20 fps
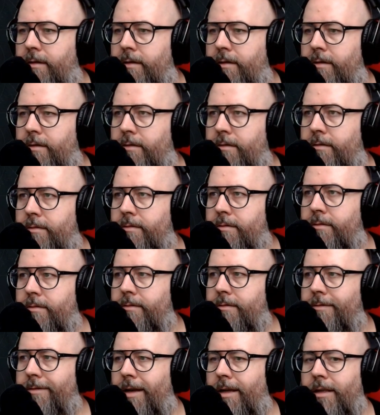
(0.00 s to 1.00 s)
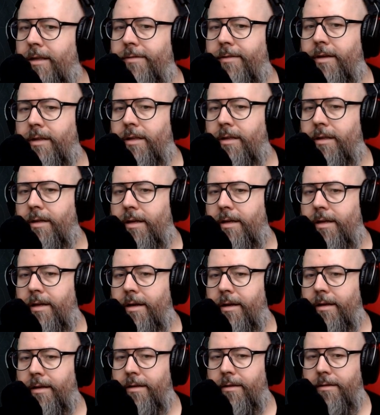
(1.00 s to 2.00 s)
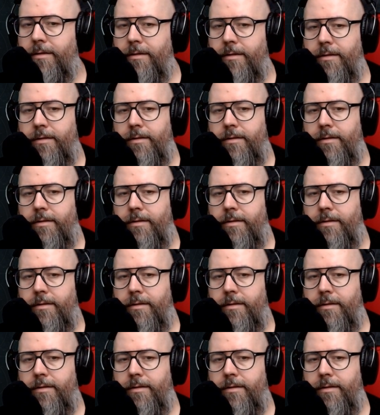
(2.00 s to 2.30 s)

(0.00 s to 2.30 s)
No, fajny, fajny trailerek.